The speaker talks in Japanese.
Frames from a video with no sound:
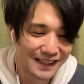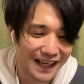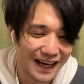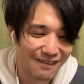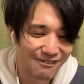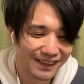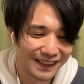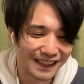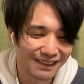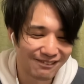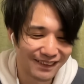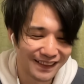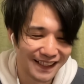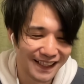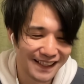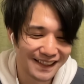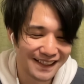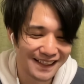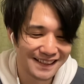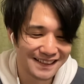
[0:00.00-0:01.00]
たまたま
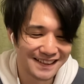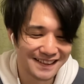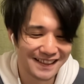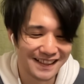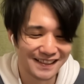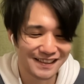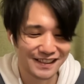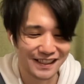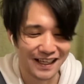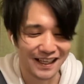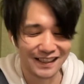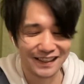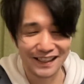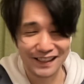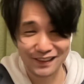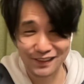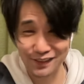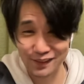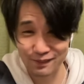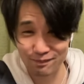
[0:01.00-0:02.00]
大感謝祭
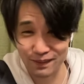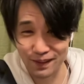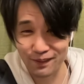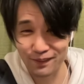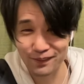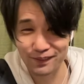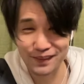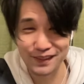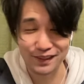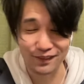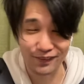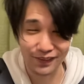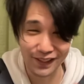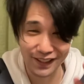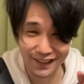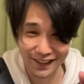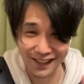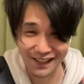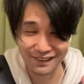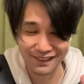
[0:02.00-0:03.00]
アンケートスーパーゴッドです。これ
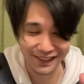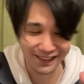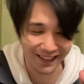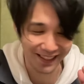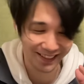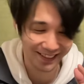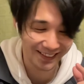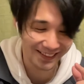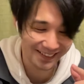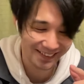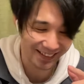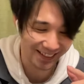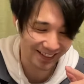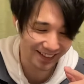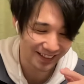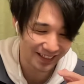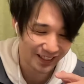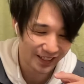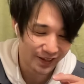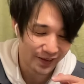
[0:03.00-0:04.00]
一回引くだけです。はい。
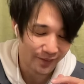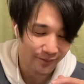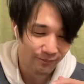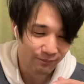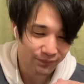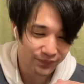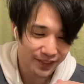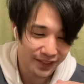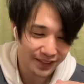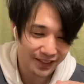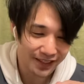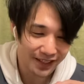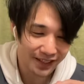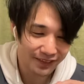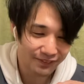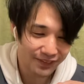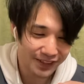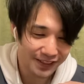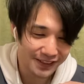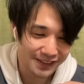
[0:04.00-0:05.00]
で、狙い
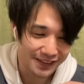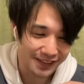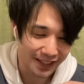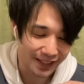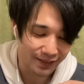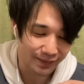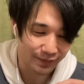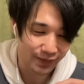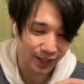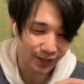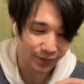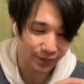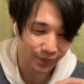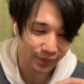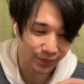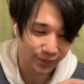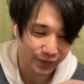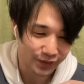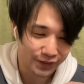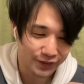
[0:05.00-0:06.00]
はですね、あ
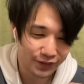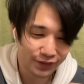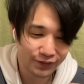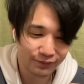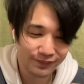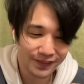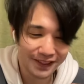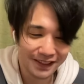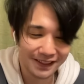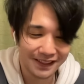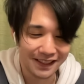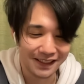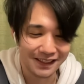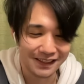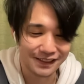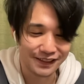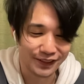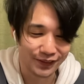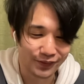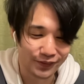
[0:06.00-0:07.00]
の、黒飛びが出たらいいんで
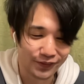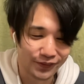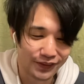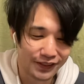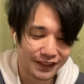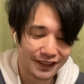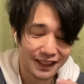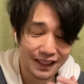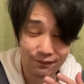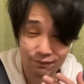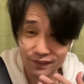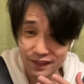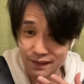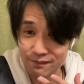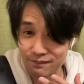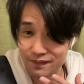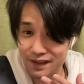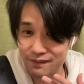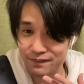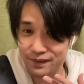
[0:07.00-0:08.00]
すけど、
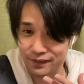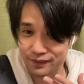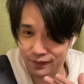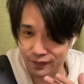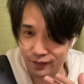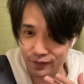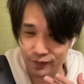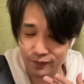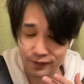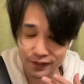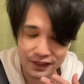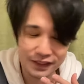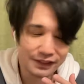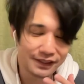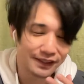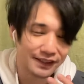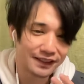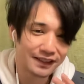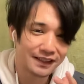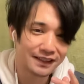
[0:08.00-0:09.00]
キャプテンマーベルを実
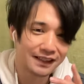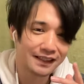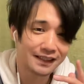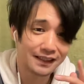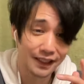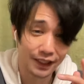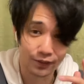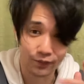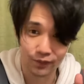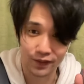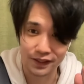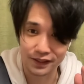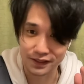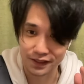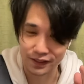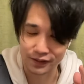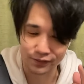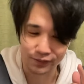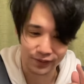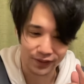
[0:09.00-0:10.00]
は 1, 体交換し
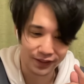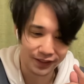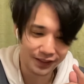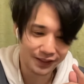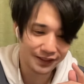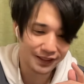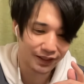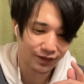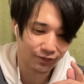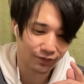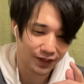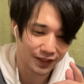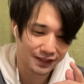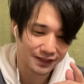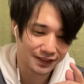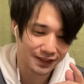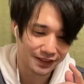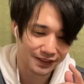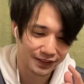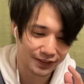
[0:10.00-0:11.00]
たんですよね。1体交換
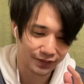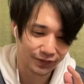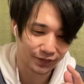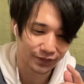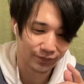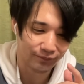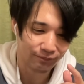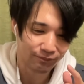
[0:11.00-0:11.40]
したんですけど、